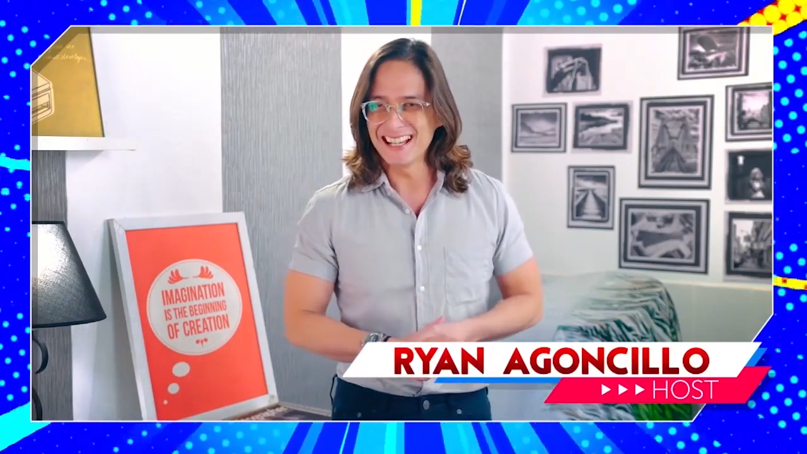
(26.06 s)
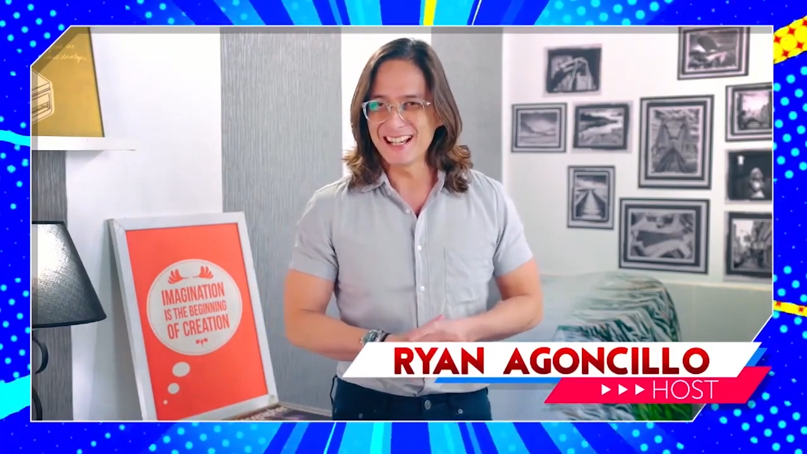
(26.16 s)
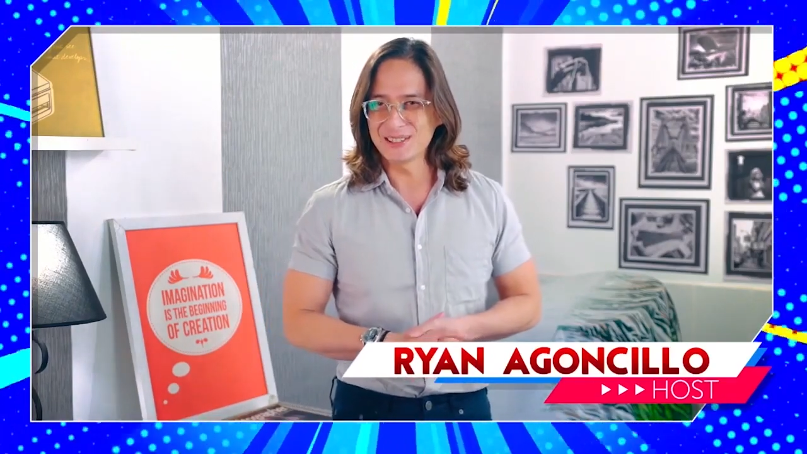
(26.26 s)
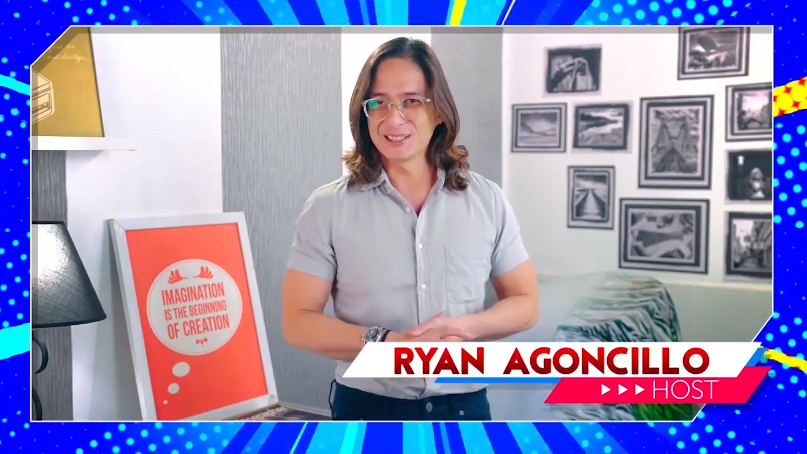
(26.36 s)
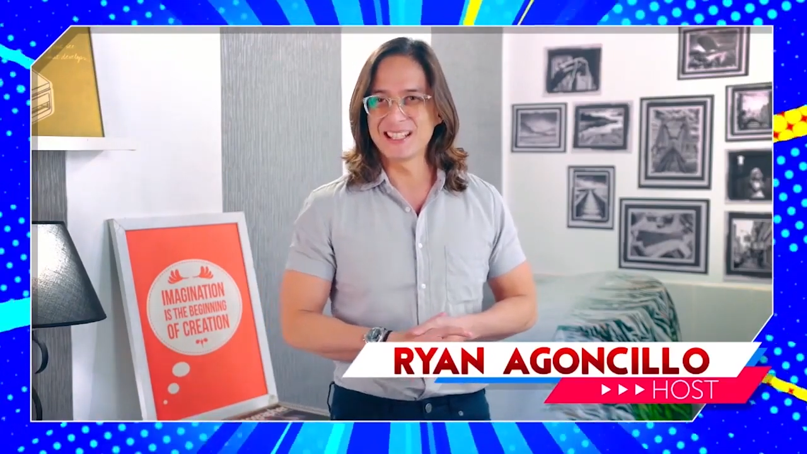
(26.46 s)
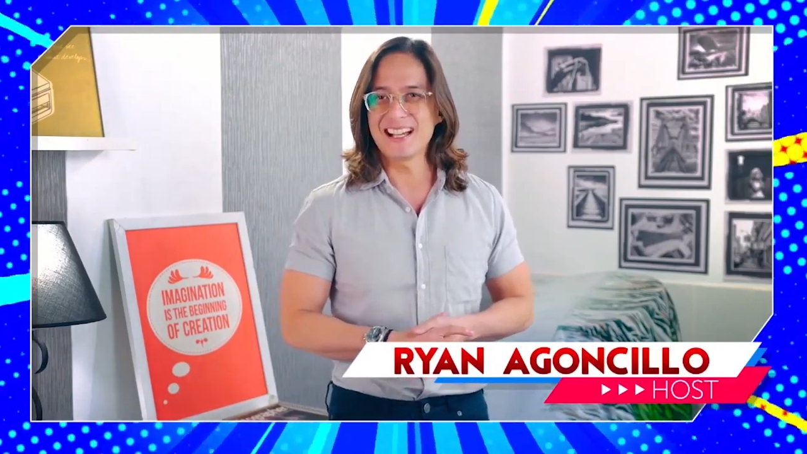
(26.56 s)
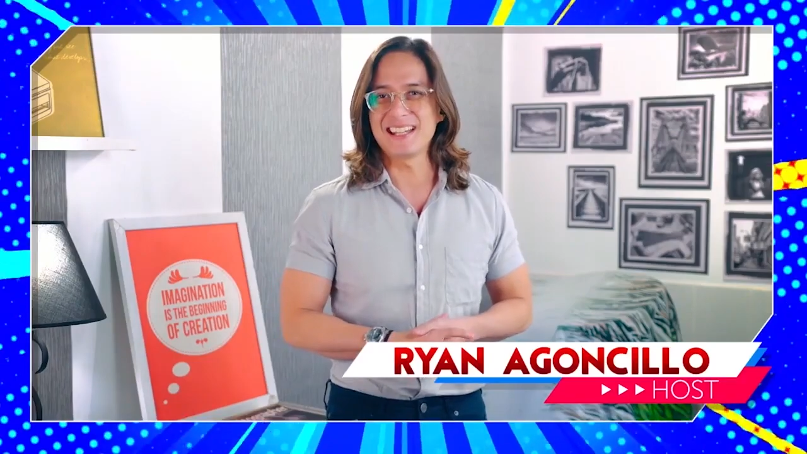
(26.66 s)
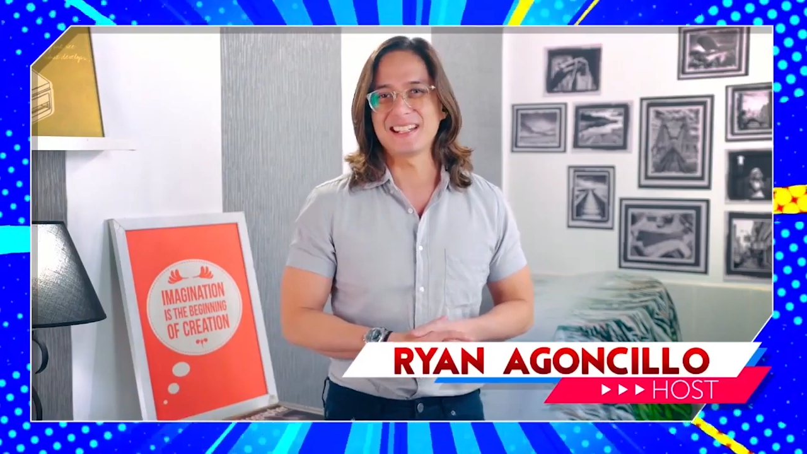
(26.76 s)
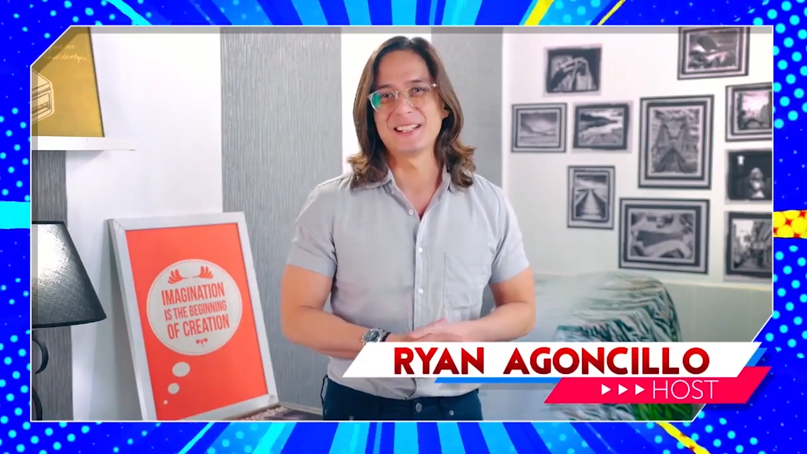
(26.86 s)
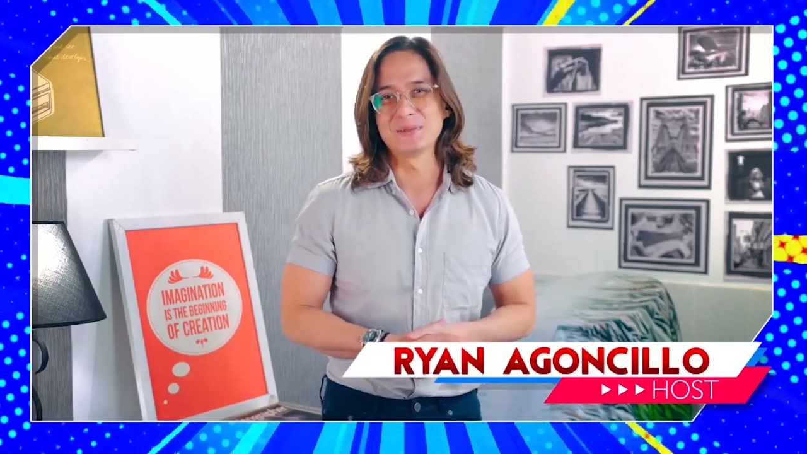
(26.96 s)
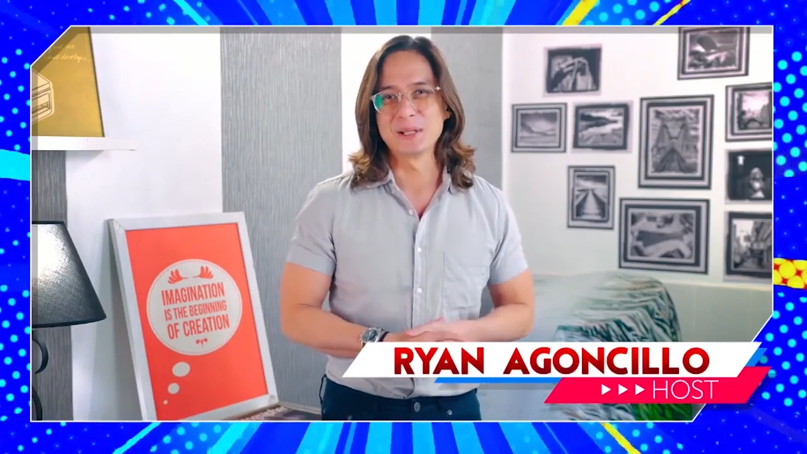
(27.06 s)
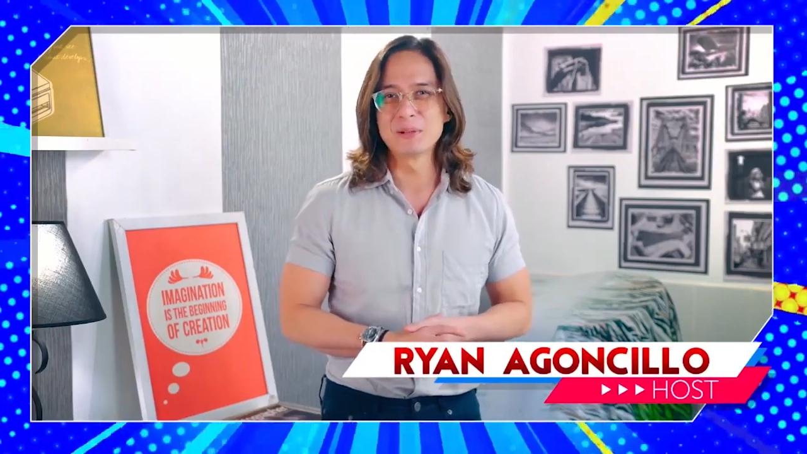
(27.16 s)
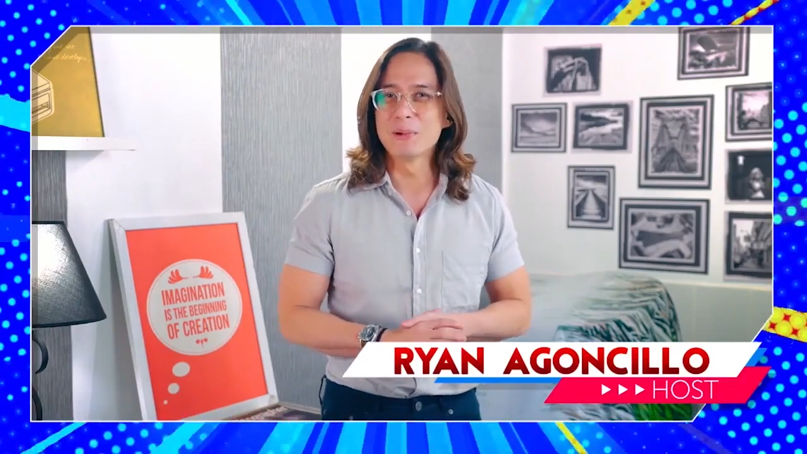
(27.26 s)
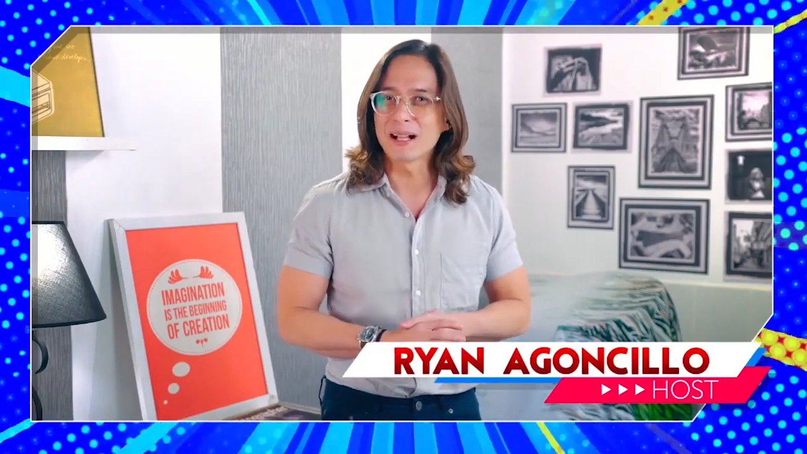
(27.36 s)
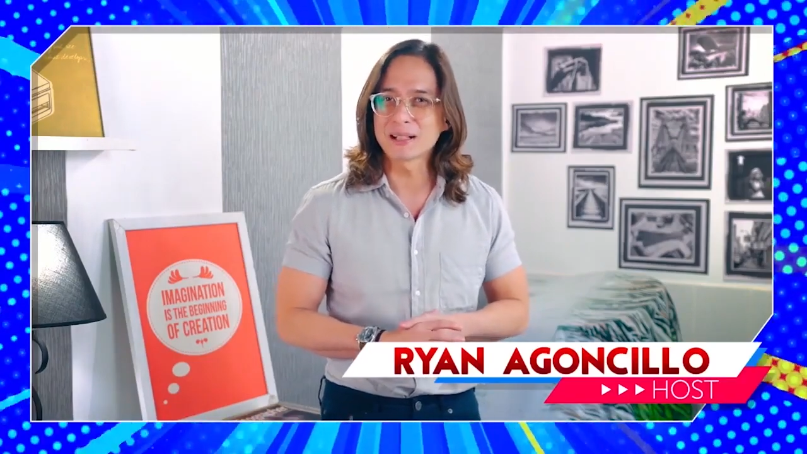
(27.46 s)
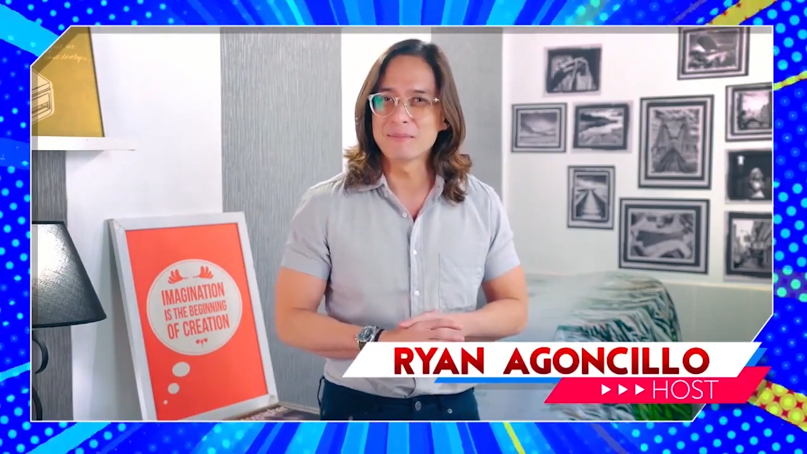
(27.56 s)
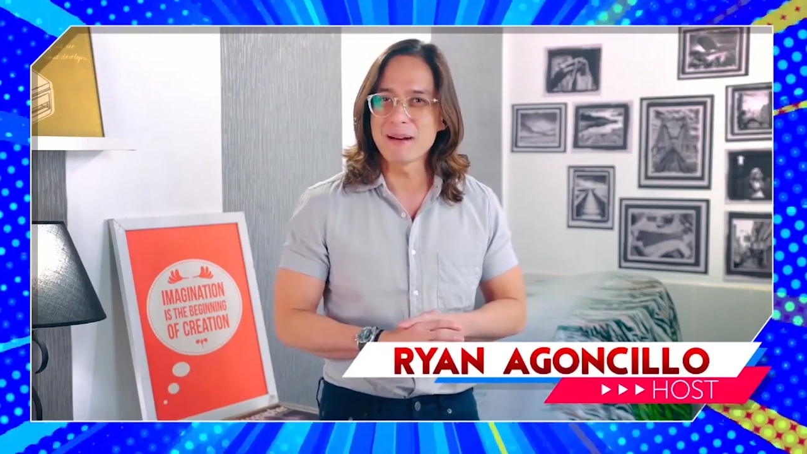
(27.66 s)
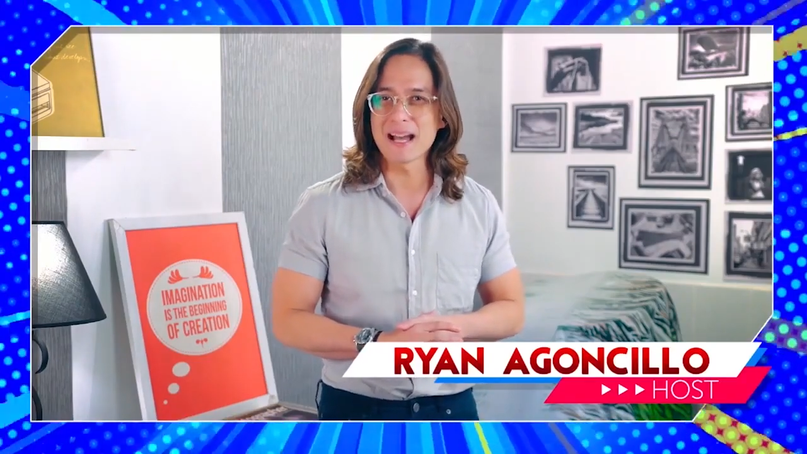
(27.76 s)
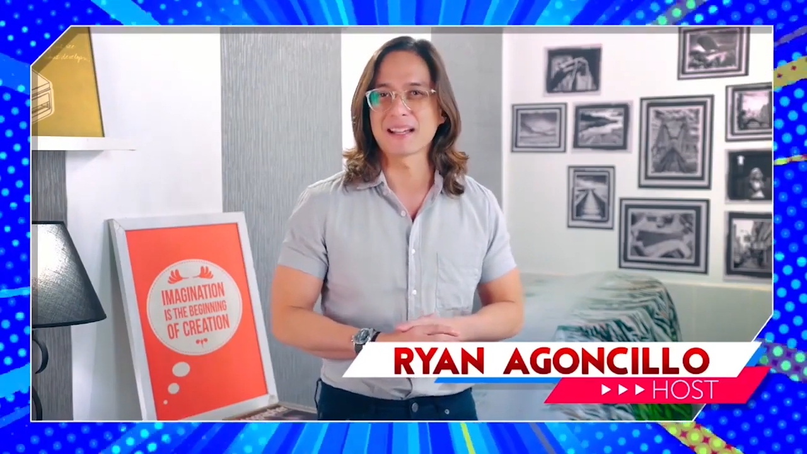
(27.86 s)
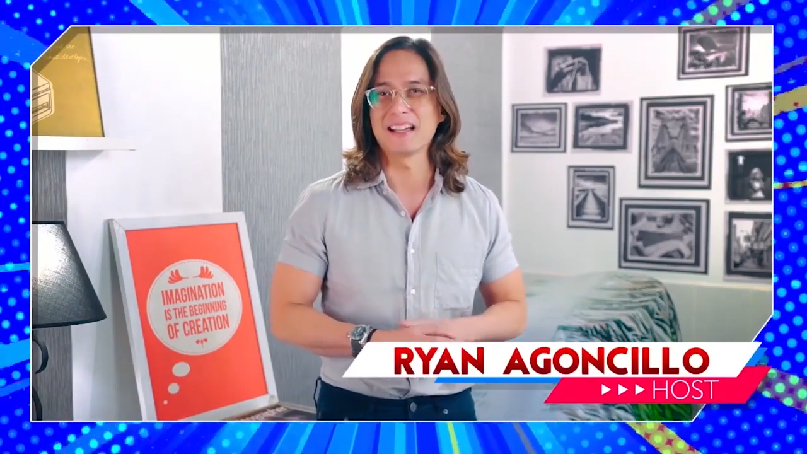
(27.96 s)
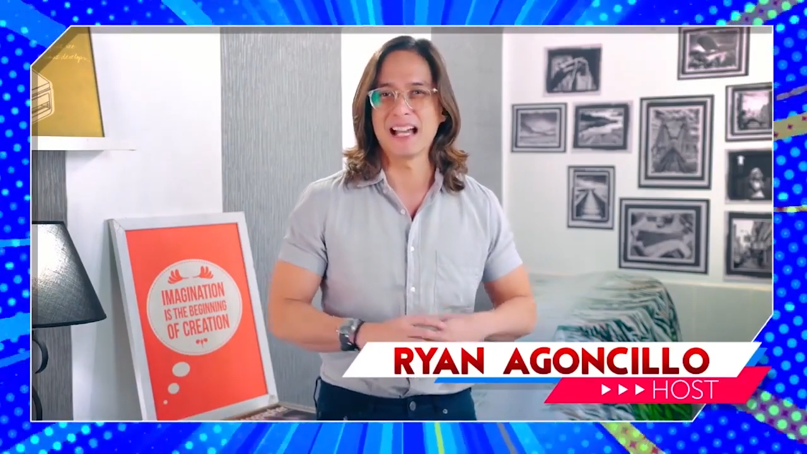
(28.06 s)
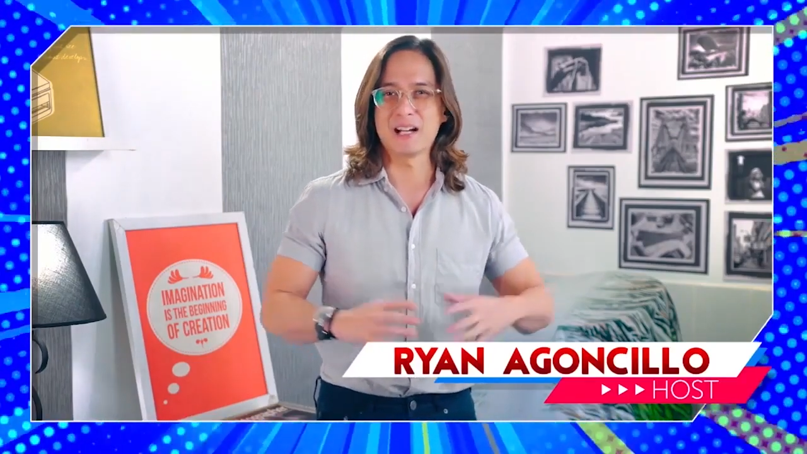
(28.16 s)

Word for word: Now, tonight, we welcome back